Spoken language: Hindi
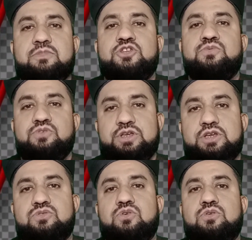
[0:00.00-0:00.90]
मजबूरी
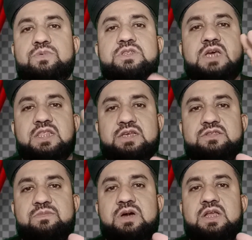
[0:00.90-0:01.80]
के तौर पे ज्यादा
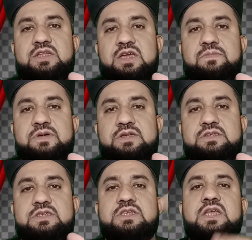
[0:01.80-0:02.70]
इस्तेमाल नहीं आप कर
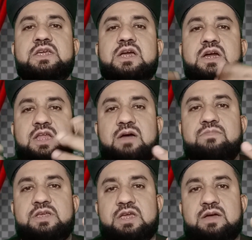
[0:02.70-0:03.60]
सकते यानी कि
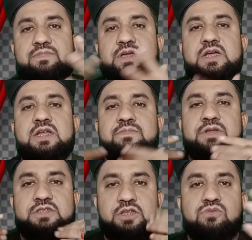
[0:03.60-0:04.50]
कलाम नहीं आपने करना
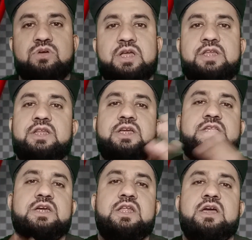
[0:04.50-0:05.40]
अपने जहन को कहीं नहीं
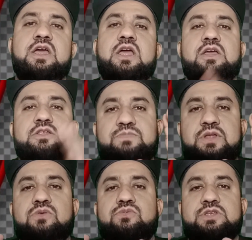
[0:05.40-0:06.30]
लेके जाना
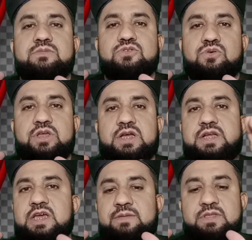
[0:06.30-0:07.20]
बिल्कुल जब सोने का
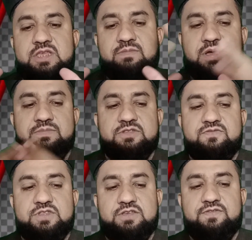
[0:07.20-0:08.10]
टाइम है तब आप इस
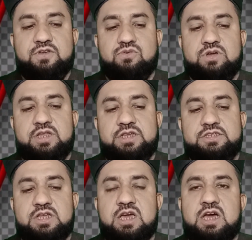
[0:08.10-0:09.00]
वजीफे को करें
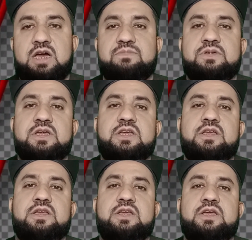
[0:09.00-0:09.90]
इनशाला आपके
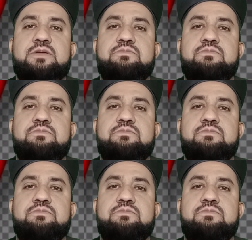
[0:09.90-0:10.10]
ए,